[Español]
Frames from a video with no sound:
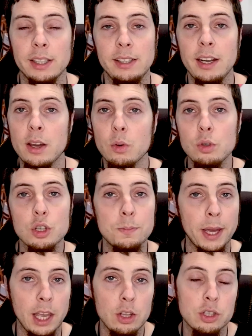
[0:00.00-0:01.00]
que tiene
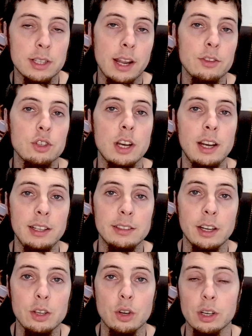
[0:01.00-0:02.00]
unos pequeños trazos en el
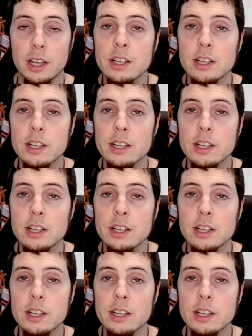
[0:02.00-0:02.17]
interior.